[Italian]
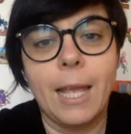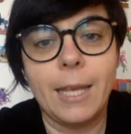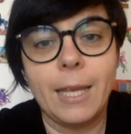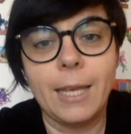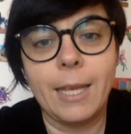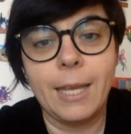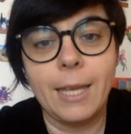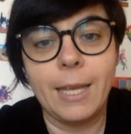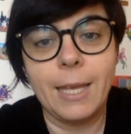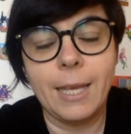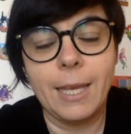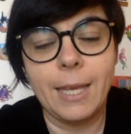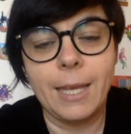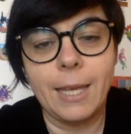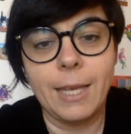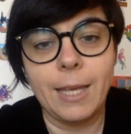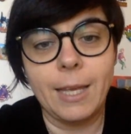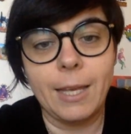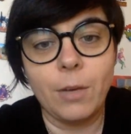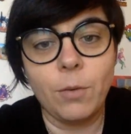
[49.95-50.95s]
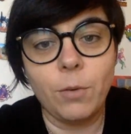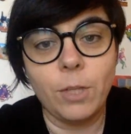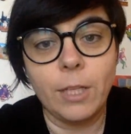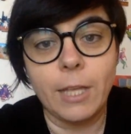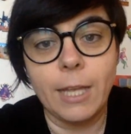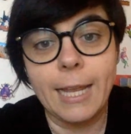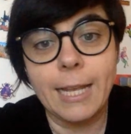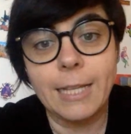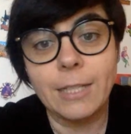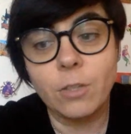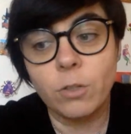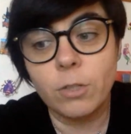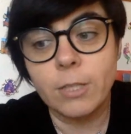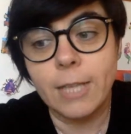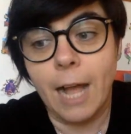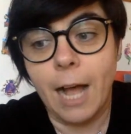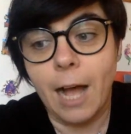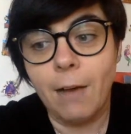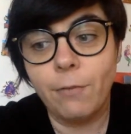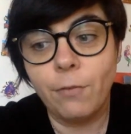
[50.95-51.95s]
E quindi adesso
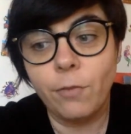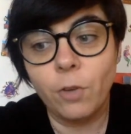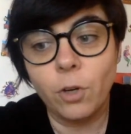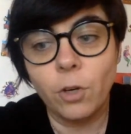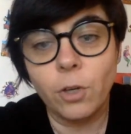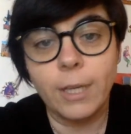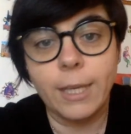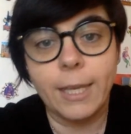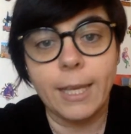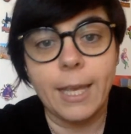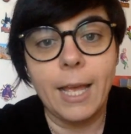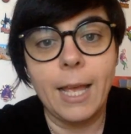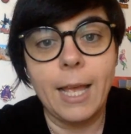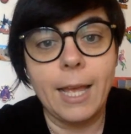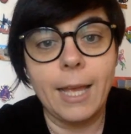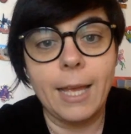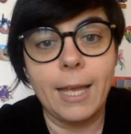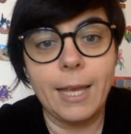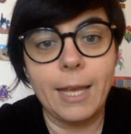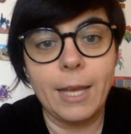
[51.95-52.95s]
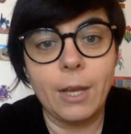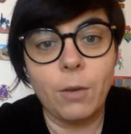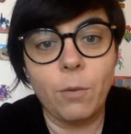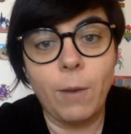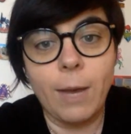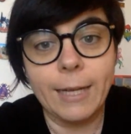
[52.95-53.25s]
sta a voi eh,